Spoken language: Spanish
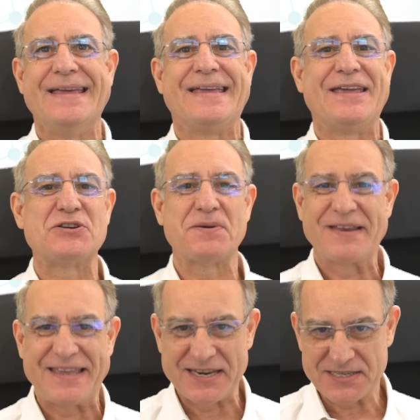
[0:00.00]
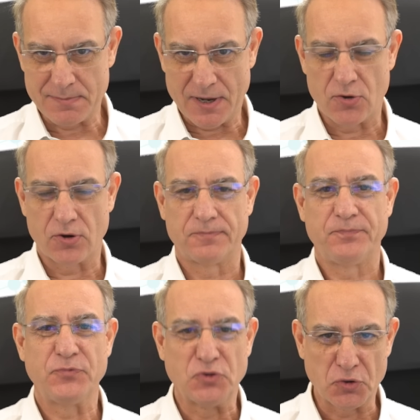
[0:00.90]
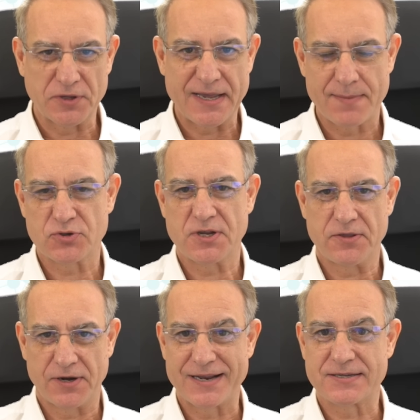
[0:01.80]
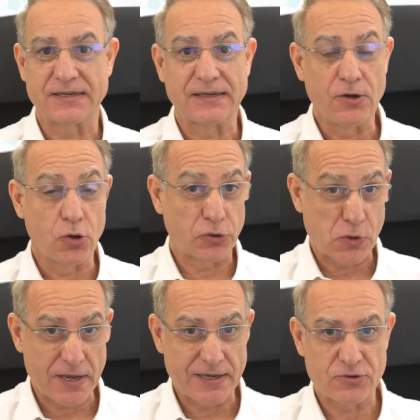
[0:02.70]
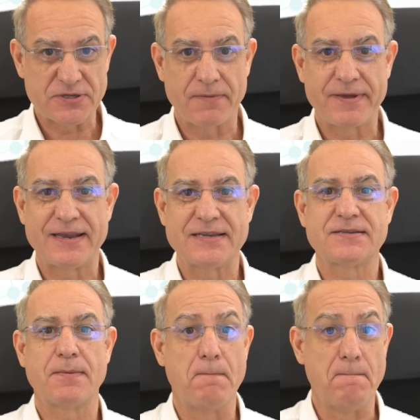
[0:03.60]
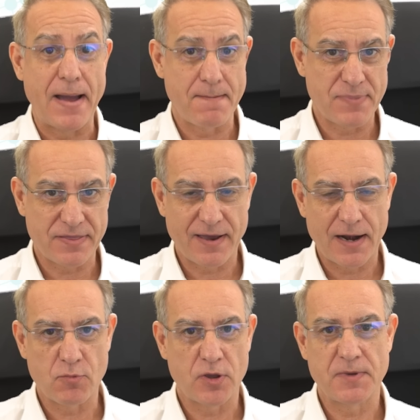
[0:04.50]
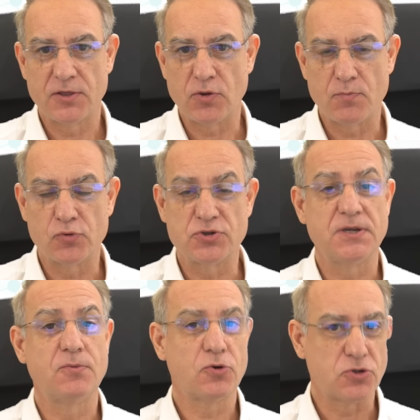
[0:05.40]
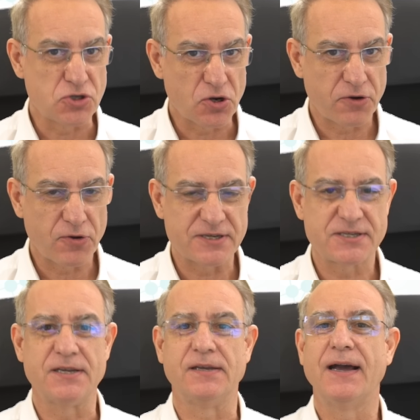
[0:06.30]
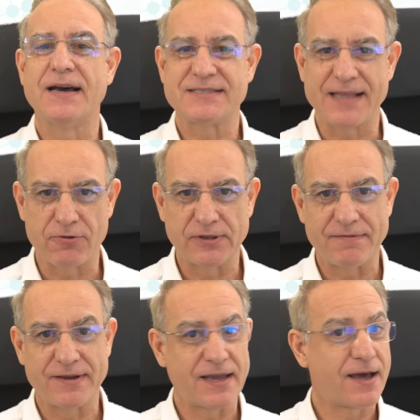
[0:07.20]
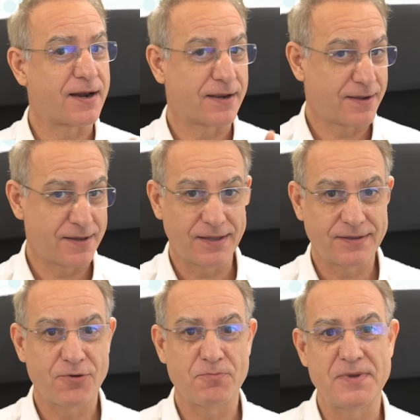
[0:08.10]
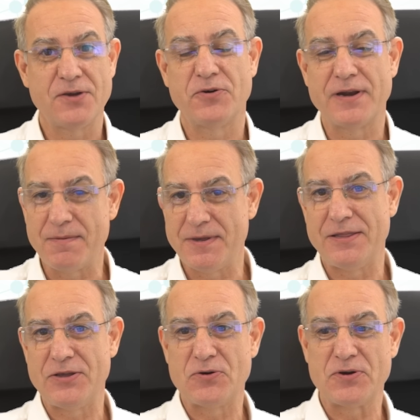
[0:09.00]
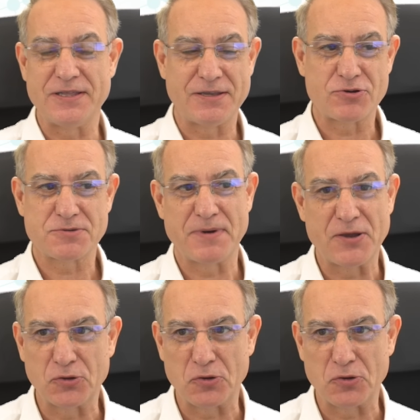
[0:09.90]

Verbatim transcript: Quiero saber quién es el mejor, dónde hay que posicionarse. Lo otro que quiero saber es, ¿va a empezar el movimiento impulsivo? Yo creo que sí, hasta dónde va a llegar. Quédate conmigo en el vídeo y te lo explico